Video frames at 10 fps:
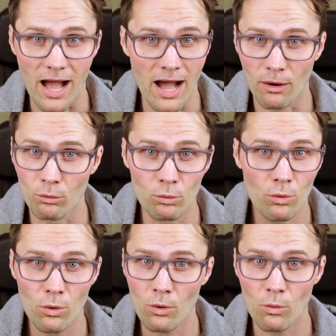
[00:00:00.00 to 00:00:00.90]

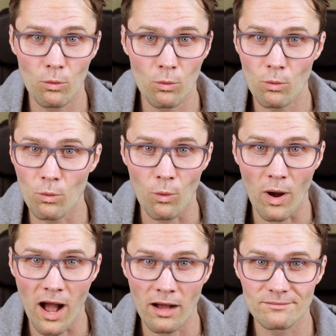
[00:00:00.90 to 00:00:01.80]

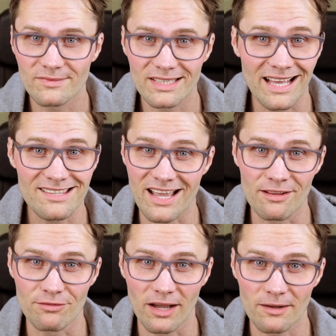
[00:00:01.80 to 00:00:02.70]
Aua! Ganz
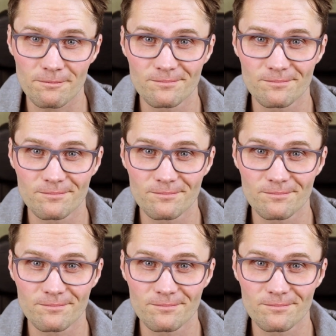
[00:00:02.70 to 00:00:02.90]
einfach.